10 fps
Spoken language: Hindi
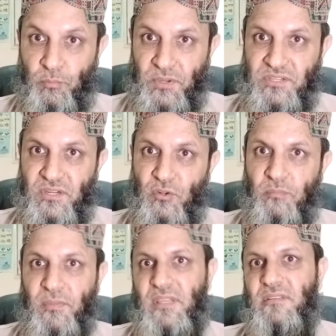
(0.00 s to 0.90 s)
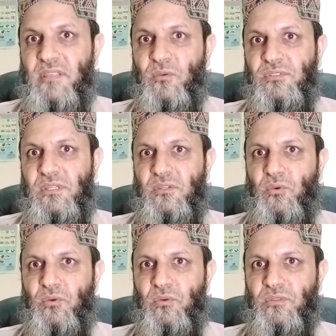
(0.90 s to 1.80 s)
पेशेंट और मरीज़ है उसकी
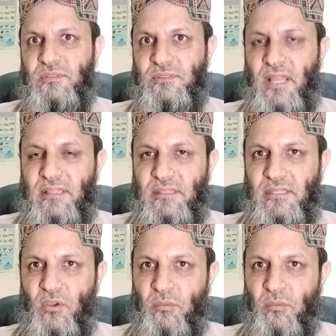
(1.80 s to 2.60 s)
जो ज़ाती